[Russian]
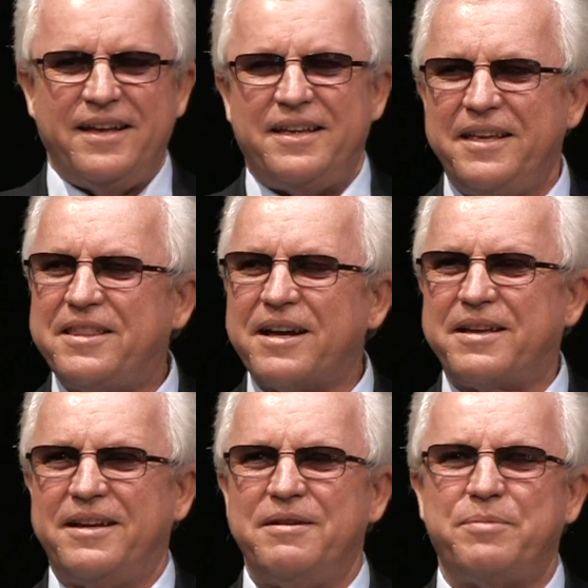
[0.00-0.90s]
и так
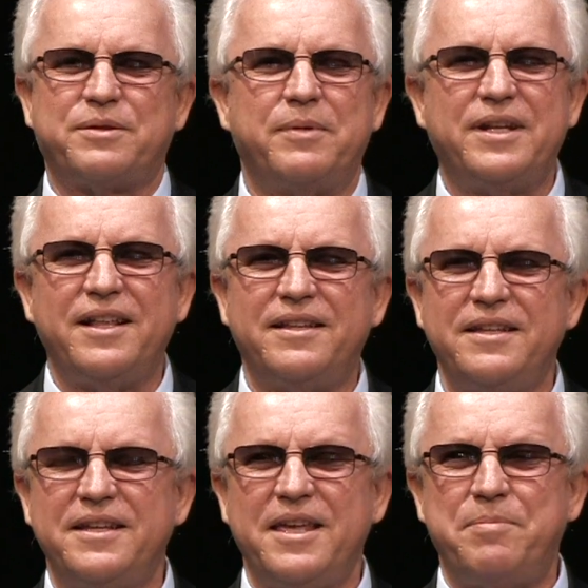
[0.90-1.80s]
посмотрела на
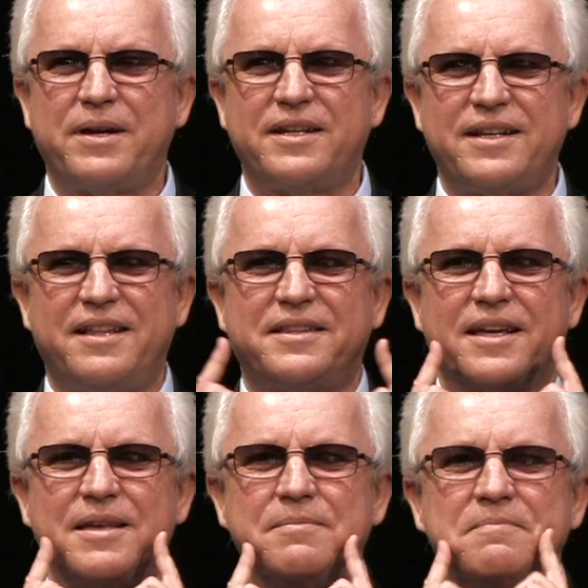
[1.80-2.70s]
них и показала так им.